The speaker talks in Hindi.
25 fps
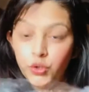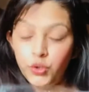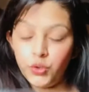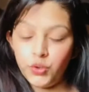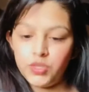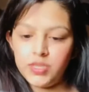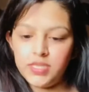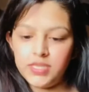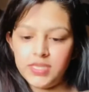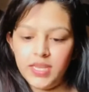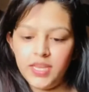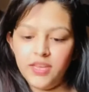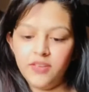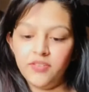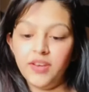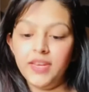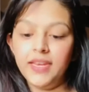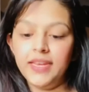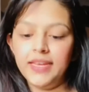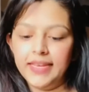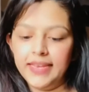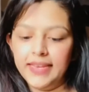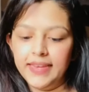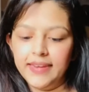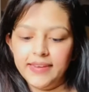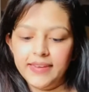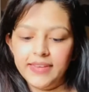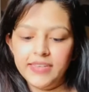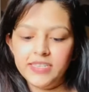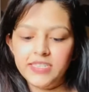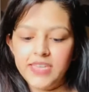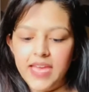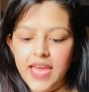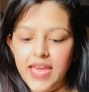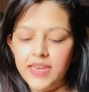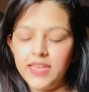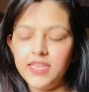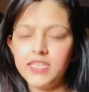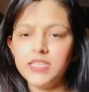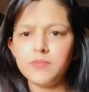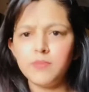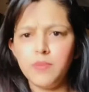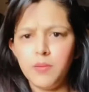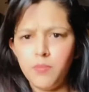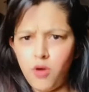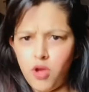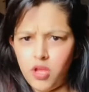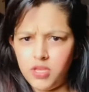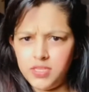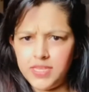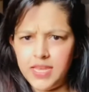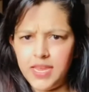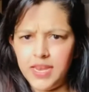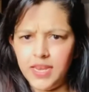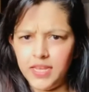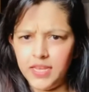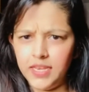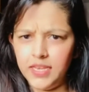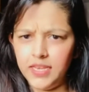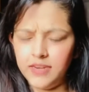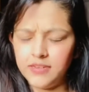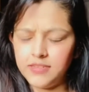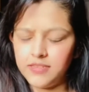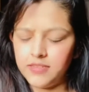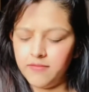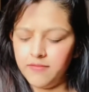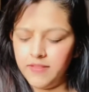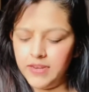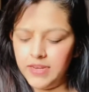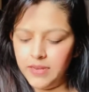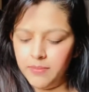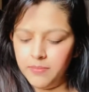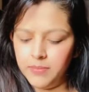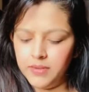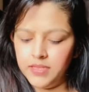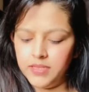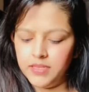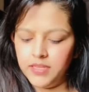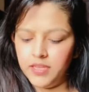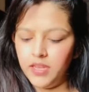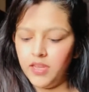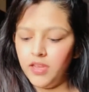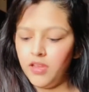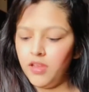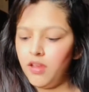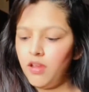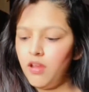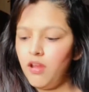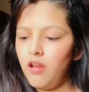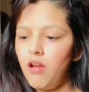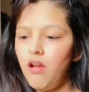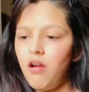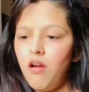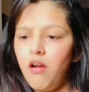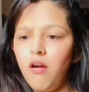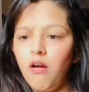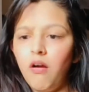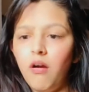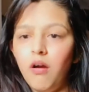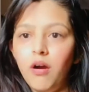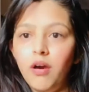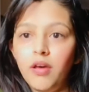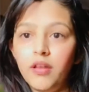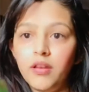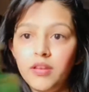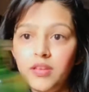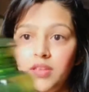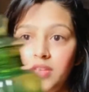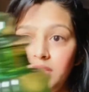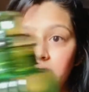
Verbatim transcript: से ग्रीन कलर के चार इसमें बहुत सारे कलर अवेलेबल थे और